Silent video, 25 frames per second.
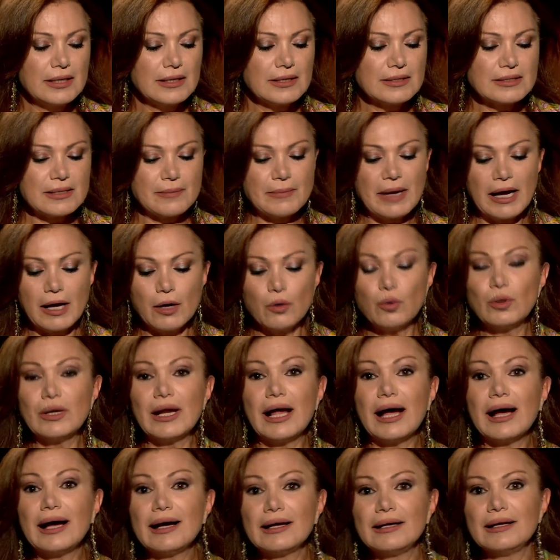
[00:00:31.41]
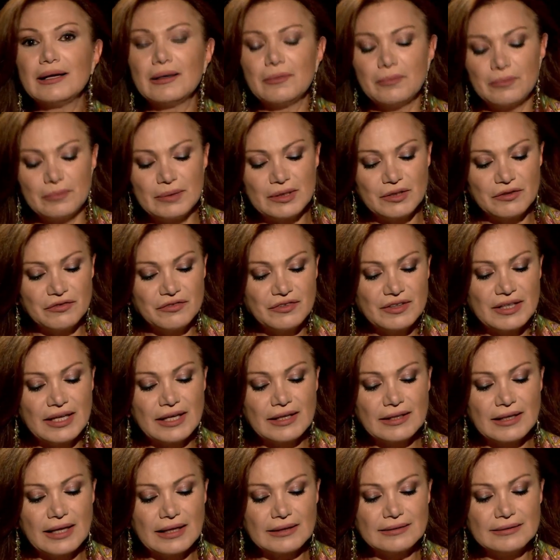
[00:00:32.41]
سمعه العالم من
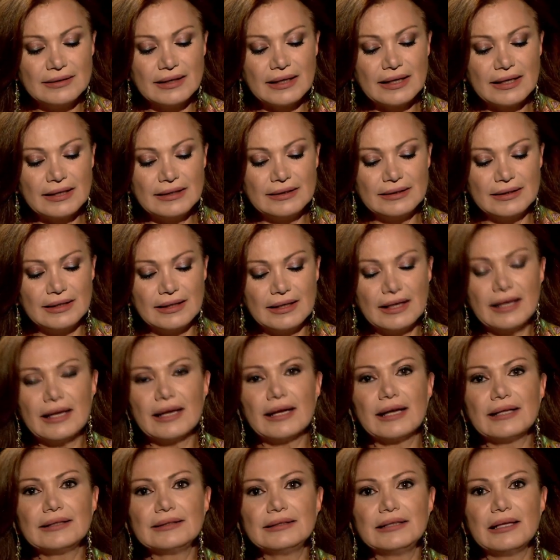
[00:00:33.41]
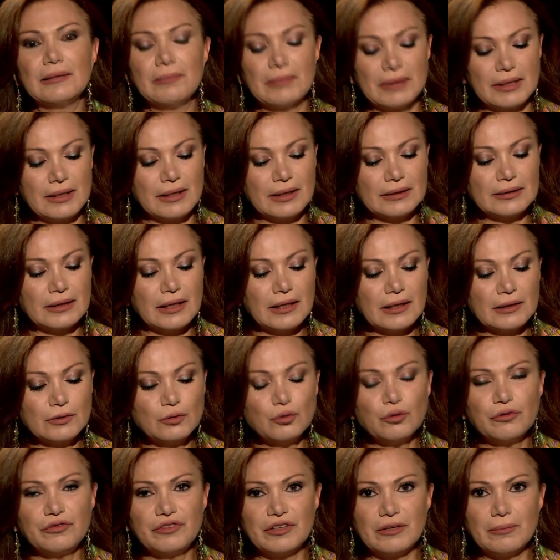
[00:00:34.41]
فيان الدخيل عندما
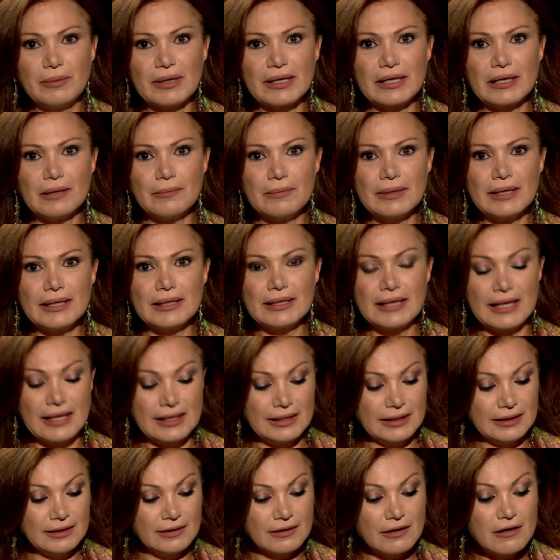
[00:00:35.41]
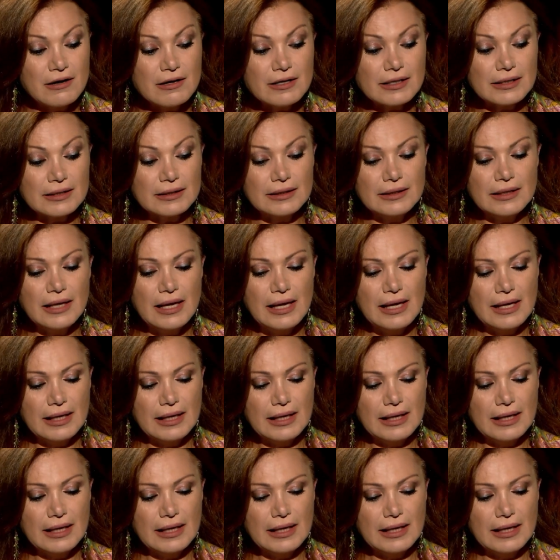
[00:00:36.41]
أطلقته في البرلمان العراقي